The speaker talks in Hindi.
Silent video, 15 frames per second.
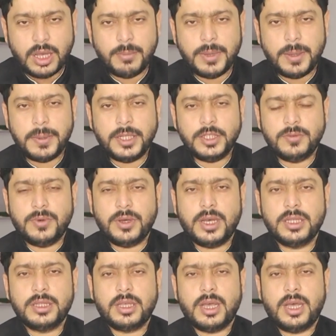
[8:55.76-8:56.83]
अम्माबाद
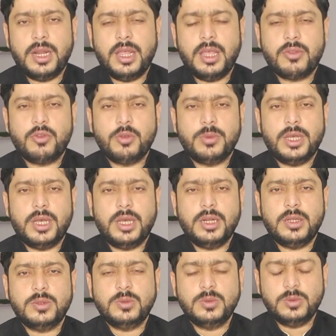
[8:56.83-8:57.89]
फ़क़त कल
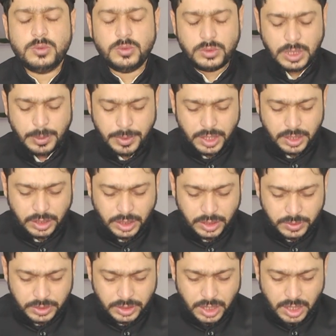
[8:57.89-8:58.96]
सुबहान तबारक
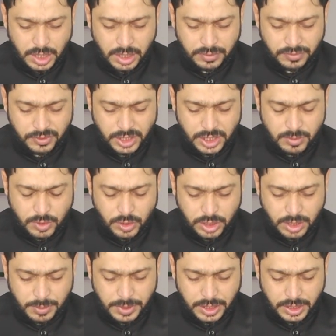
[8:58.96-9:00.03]
वाली
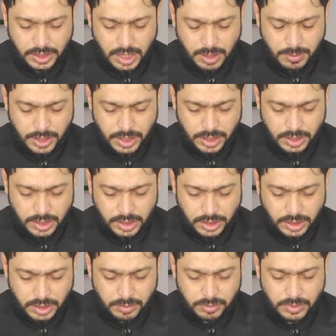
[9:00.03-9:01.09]
महकम किताब
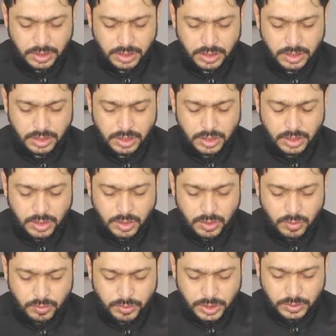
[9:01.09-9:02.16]
करीम
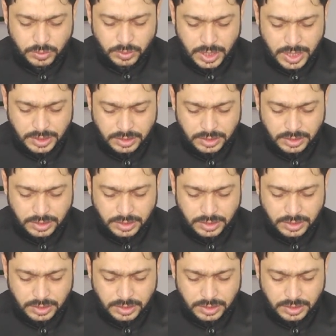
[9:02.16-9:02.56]
वहुआ